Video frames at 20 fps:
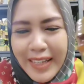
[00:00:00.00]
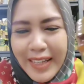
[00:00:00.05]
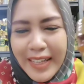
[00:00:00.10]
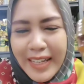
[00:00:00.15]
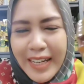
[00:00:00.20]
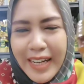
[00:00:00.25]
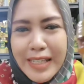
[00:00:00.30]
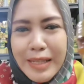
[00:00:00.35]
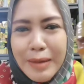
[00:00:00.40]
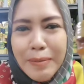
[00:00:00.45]

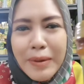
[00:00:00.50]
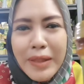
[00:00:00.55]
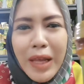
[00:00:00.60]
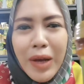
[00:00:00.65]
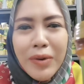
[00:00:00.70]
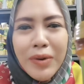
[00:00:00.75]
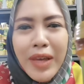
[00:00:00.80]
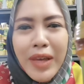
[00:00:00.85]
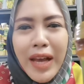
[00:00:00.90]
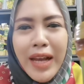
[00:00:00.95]
dan siapa
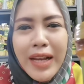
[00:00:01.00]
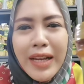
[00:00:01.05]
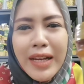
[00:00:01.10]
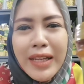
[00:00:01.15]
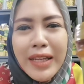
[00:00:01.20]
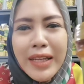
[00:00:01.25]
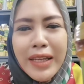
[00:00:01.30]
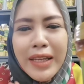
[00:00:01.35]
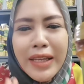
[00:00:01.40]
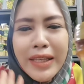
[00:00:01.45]
tahu yang ada
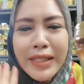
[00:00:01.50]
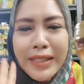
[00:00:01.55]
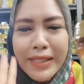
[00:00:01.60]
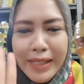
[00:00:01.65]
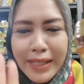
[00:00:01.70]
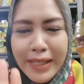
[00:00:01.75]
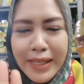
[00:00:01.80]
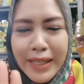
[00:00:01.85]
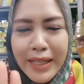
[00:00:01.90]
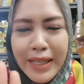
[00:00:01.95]
di
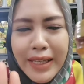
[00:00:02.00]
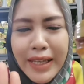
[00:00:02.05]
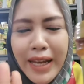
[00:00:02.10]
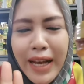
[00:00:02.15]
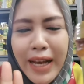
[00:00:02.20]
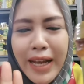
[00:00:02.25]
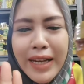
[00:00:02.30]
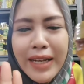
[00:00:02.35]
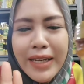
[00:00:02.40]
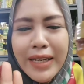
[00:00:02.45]
sini
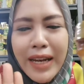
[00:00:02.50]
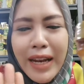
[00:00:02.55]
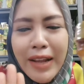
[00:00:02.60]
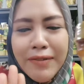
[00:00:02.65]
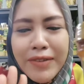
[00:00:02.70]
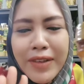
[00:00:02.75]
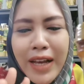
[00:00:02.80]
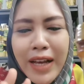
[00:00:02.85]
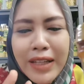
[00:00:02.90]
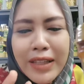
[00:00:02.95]
yang ada di live
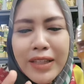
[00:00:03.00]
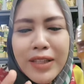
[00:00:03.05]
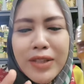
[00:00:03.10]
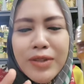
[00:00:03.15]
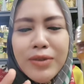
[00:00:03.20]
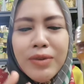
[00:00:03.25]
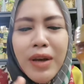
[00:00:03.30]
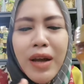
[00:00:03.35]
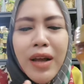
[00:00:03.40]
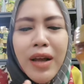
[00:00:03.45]
Yangti
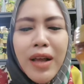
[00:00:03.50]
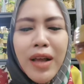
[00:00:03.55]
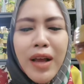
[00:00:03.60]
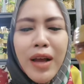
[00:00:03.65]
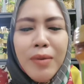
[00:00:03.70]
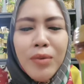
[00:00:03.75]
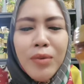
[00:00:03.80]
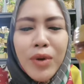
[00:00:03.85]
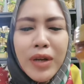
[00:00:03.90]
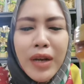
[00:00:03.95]
juga
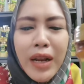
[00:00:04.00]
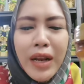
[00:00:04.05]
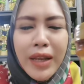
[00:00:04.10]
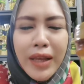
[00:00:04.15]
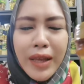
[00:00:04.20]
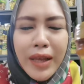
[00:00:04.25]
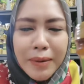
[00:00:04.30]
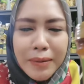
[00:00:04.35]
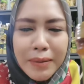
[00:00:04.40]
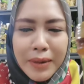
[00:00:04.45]
mungkin ada
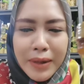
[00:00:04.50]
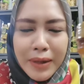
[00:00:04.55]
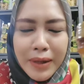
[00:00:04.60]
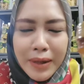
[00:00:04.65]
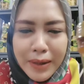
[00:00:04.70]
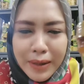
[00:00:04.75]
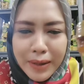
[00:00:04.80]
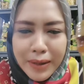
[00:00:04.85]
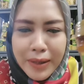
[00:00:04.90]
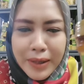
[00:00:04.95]
yang di
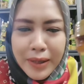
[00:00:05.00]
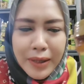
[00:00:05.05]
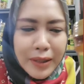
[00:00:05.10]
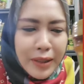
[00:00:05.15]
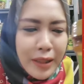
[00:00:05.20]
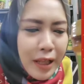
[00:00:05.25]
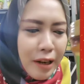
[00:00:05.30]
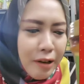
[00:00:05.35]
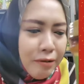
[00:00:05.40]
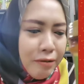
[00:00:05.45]
ke
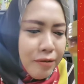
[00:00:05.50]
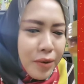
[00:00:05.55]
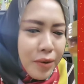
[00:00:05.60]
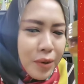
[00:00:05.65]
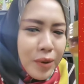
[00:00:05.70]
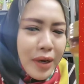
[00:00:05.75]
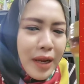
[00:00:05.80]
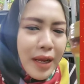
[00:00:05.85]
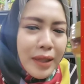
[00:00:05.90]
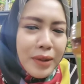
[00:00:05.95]

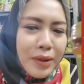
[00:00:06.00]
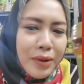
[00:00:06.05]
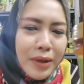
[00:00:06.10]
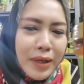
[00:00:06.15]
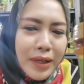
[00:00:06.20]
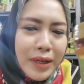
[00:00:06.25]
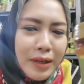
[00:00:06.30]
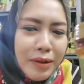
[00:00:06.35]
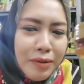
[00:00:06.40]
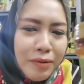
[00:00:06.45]
telepon atau
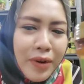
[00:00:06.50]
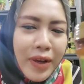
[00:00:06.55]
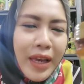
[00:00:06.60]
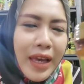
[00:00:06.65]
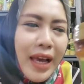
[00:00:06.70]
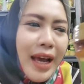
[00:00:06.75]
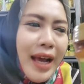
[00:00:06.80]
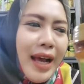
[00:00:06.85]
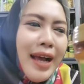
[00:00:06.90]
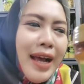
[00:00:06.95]
ke
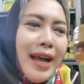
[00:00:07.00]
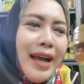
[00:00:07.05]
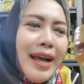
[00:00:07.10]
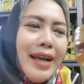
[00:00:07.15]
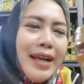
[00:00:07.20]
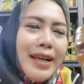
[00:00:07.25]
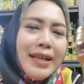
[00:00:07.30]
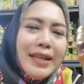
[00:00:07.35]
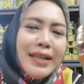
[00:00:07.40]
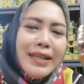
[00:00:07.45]
WA
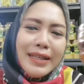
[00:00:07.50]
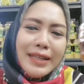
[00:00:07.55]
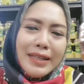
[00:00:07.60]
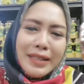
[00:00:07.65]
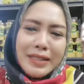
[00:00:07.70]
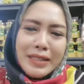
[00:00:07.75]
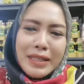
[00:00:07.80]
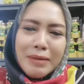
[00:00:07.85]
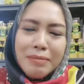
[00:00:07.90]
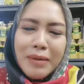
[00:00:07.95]

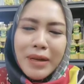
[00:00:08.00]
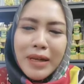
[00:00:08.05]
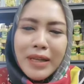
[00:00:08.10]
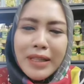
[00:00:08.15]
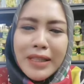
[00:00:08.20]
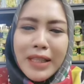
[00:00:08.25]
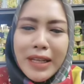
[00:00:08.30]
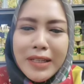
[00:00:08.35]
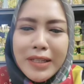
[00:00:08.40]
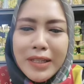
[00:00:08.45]
sama
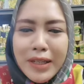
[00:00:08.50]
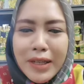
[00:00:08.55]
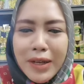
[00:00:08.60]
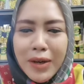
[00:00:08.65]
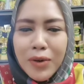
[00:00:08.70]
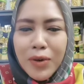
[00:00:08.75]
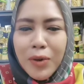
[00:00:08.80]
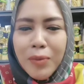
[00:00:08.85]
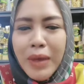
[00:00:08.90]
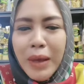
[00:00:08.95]
tadi
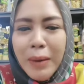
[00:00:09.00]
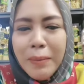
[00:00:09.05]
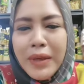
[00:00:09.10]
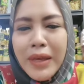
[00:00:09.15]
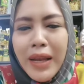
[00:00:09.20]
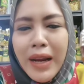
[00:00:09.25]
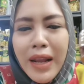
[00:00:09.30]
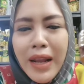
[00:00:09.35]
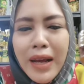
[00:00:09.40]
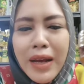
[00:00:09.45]
oknum yang
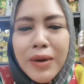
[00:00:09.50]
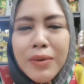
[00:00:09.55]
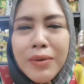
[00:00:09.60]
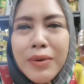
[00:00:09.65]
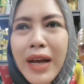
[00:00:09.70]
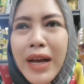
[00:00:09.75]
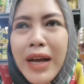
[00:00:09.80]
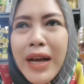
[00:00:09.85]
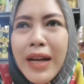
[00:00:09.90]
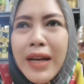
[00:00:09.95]

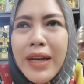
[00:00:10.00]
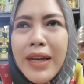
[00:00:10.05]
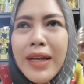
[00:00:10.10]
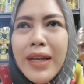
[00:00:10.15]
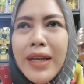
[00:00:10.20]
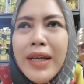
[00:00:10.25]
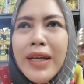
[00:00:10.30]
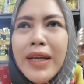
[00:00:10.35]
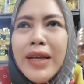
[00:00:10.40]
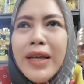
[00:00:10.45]
menyalahgunakan
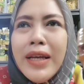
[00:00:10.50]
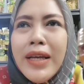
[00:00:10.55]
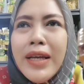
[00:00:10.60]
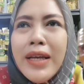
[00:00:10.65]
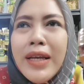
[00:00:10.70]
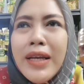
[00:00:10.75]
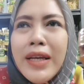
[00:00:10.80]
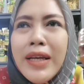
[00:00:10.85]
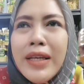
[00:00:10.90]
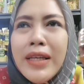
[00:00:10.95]

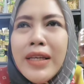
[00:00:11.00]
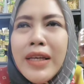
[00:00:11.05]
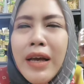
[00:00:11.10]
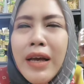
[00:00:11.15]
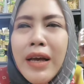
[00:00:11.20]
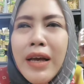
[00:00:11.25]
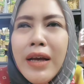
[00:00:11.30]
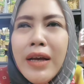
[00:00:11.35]
ya